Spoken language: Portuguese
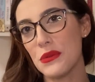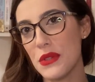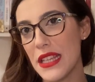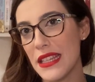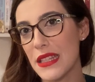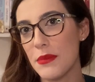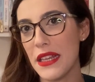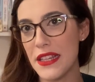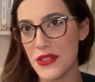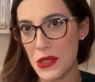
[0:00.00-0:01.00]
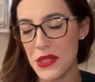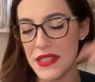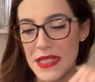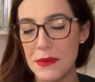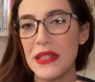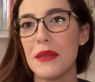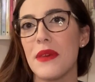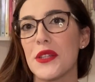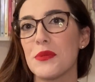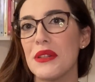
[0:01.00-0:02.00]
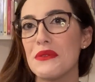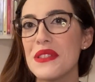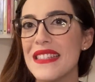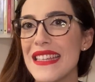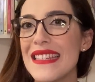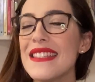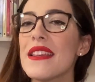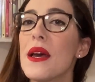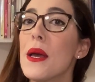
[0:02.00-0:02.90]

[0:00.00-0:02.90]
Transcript: o link da playlist aqui em cima e lá embaixo para vocês.